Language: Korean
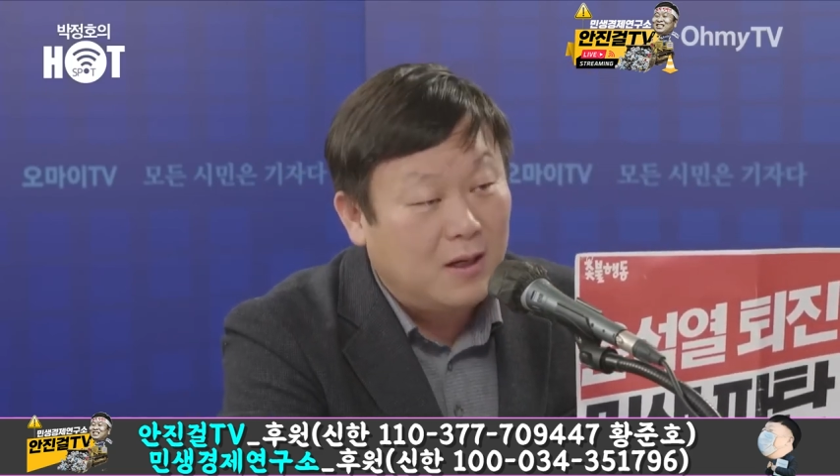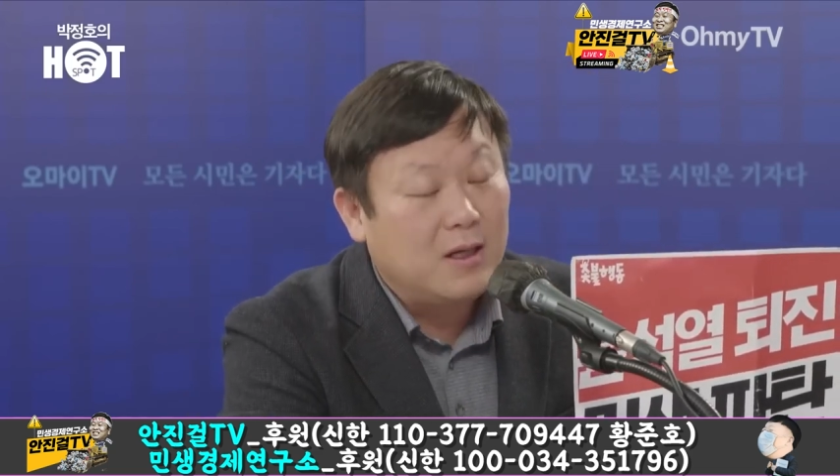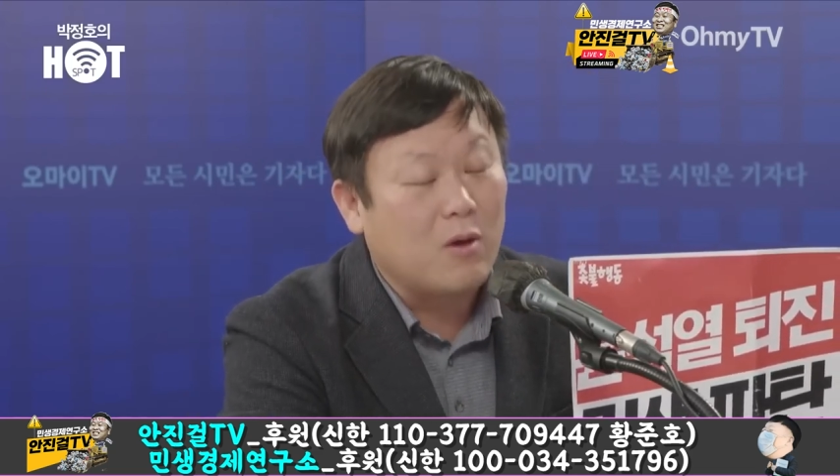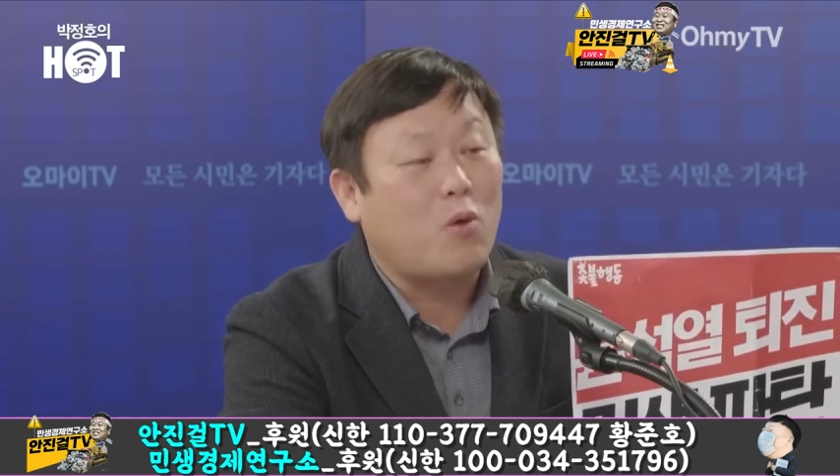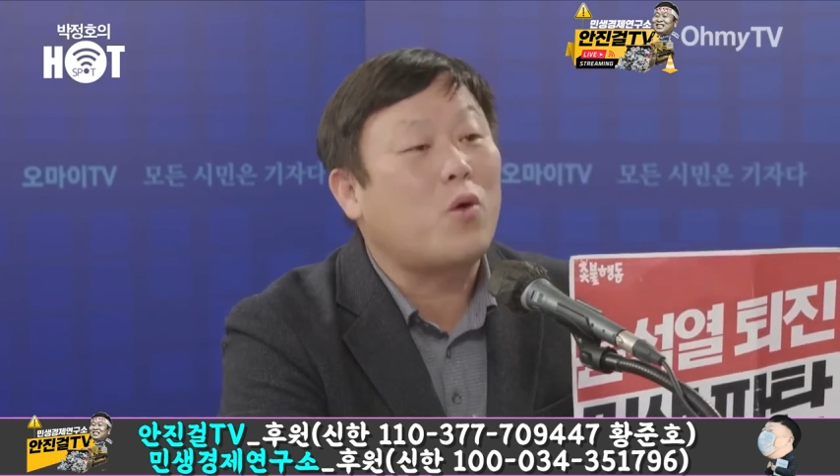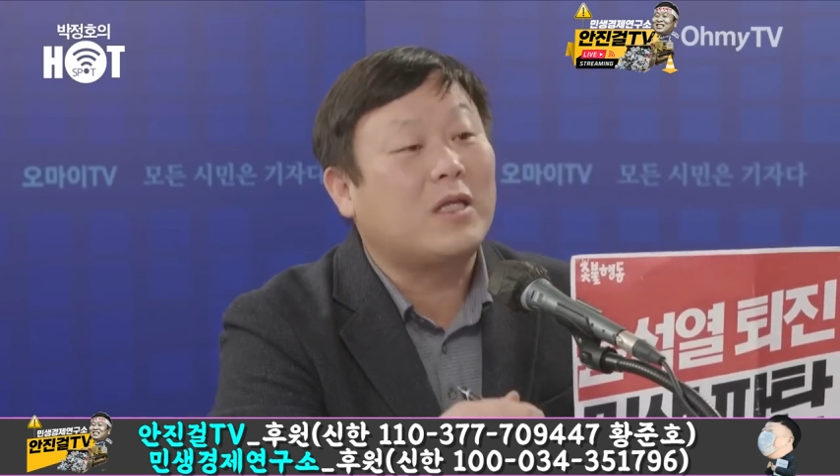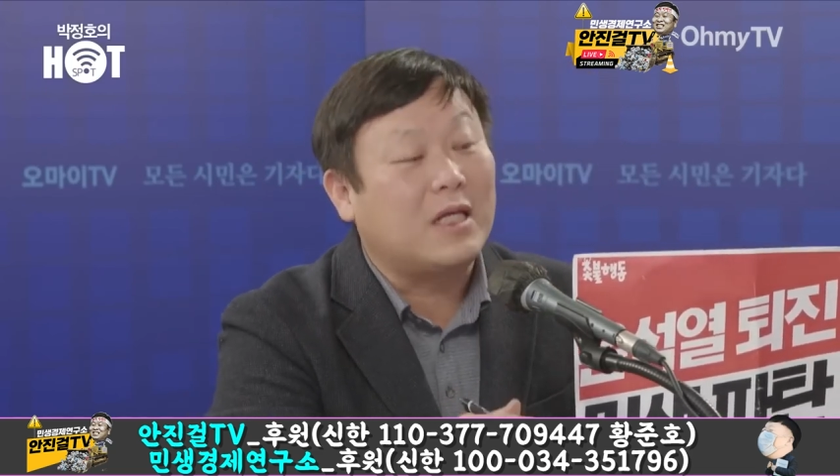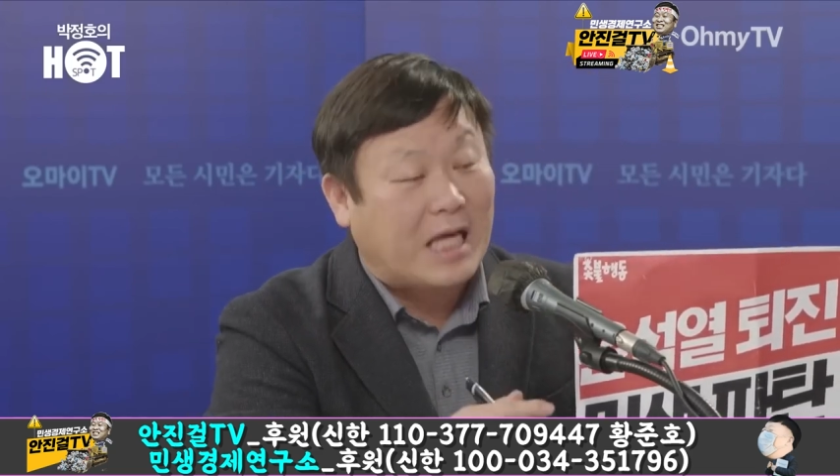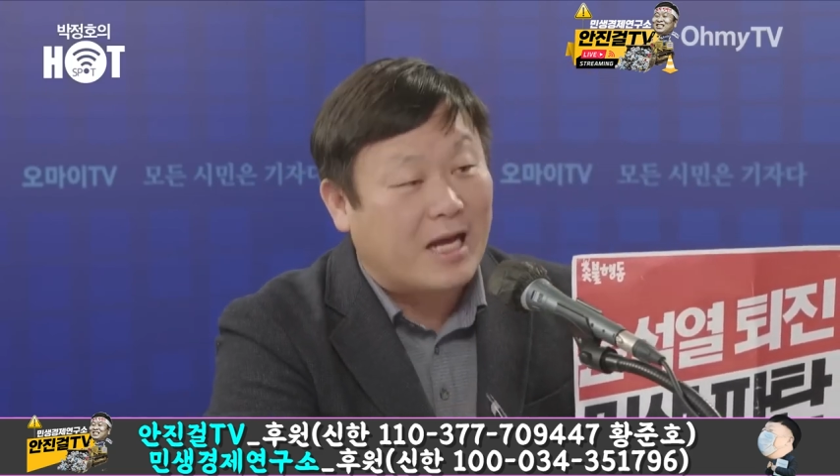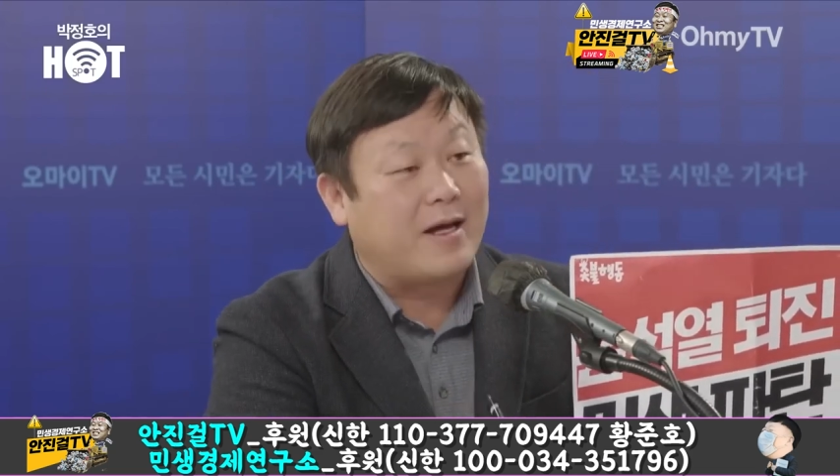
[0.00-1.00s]
음. 예, 코로나 때
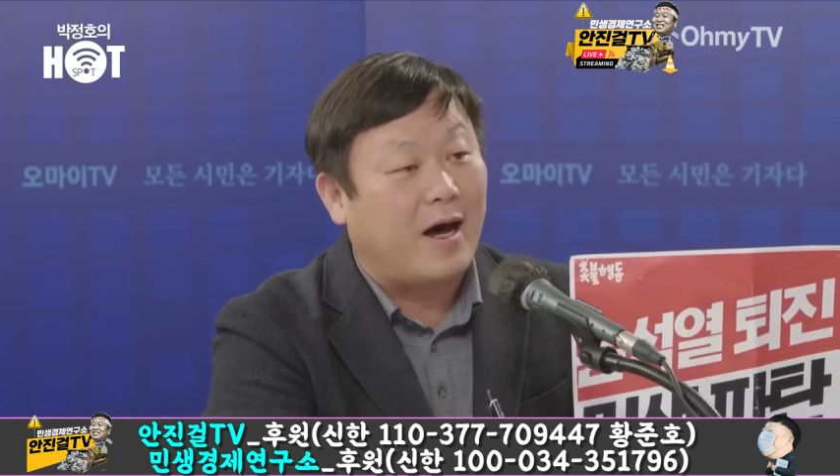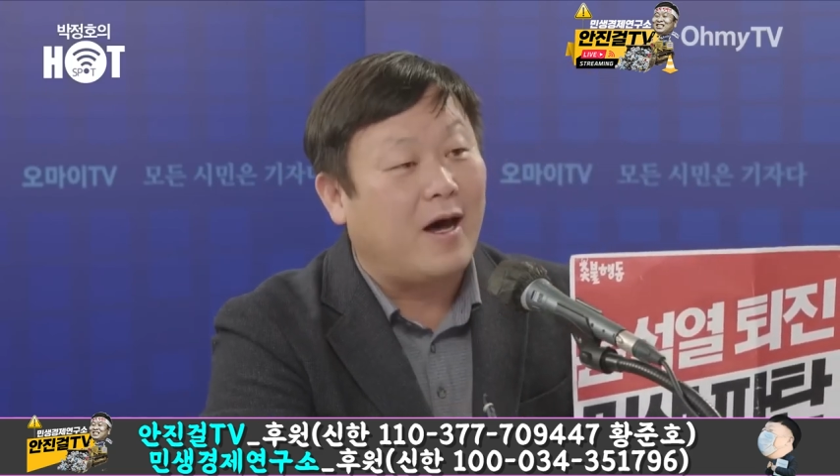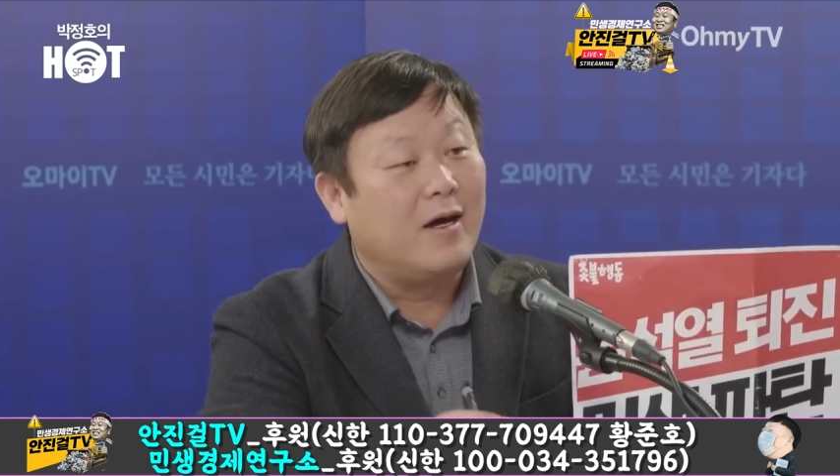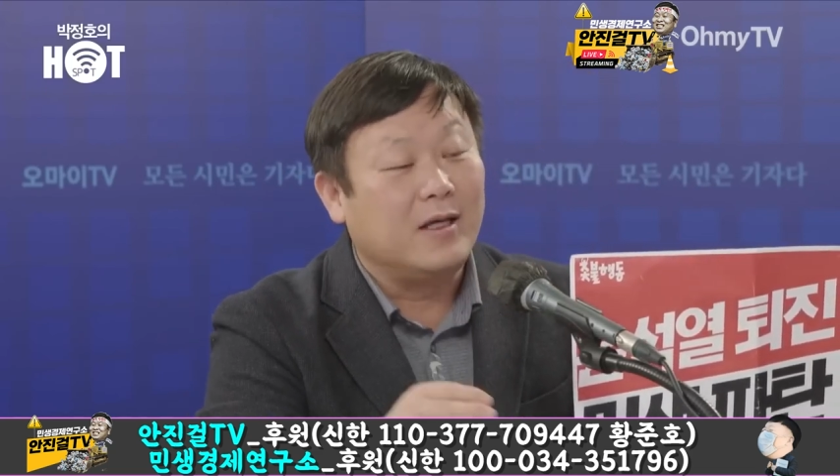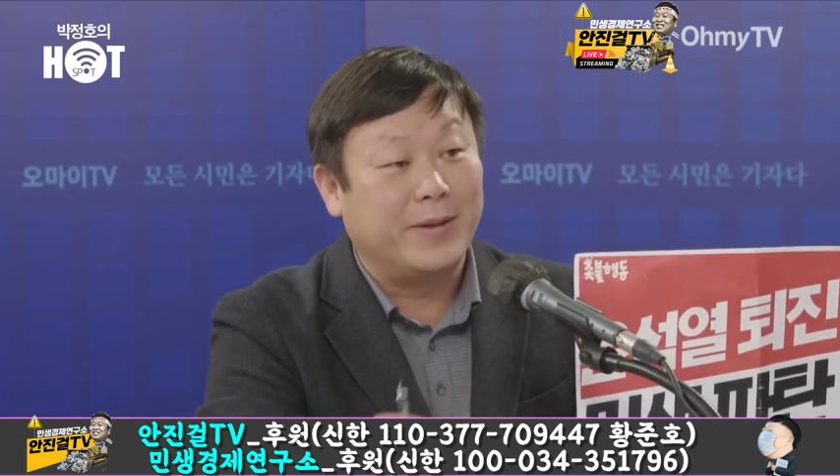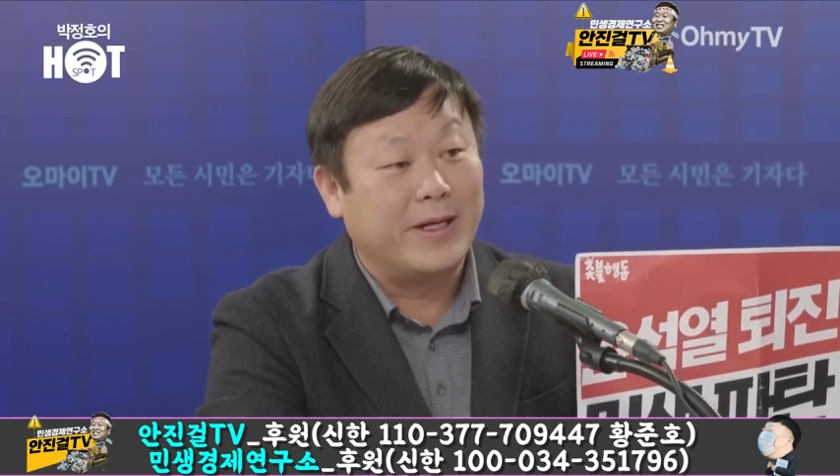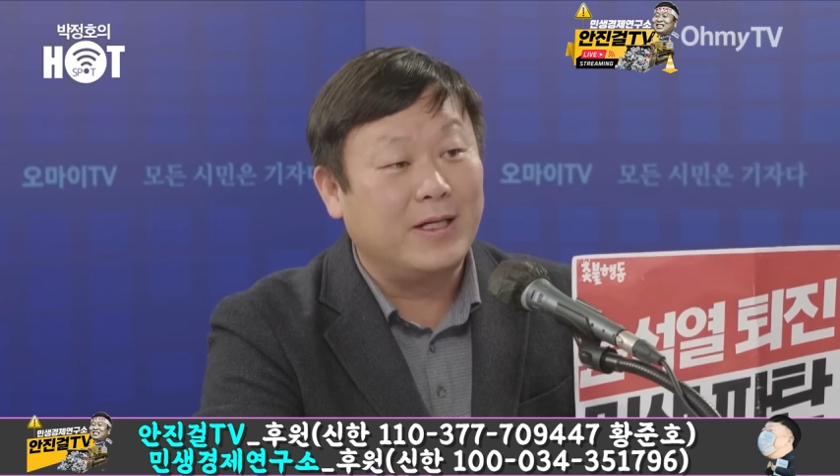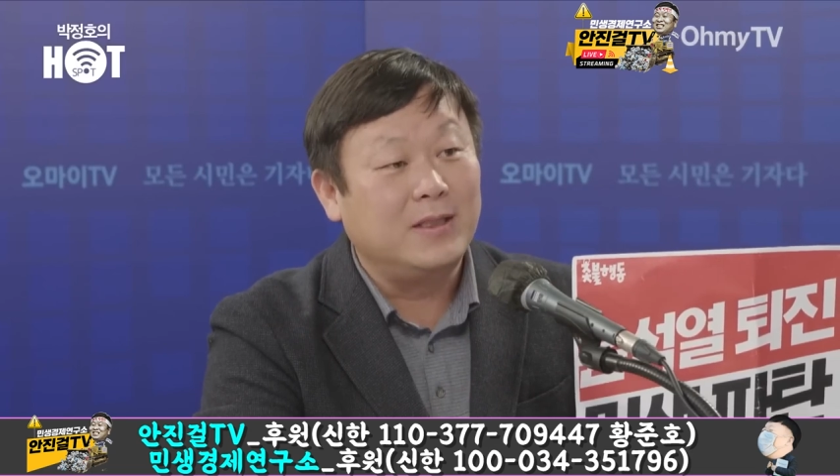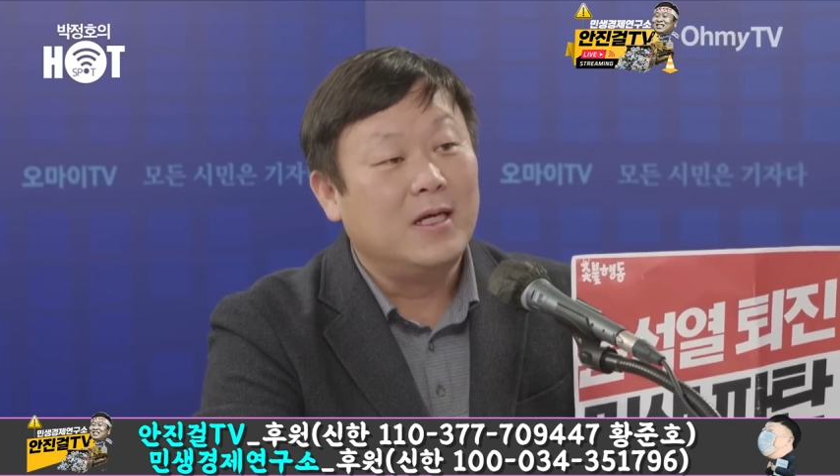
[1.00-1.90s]
다르다. 네. 이번에는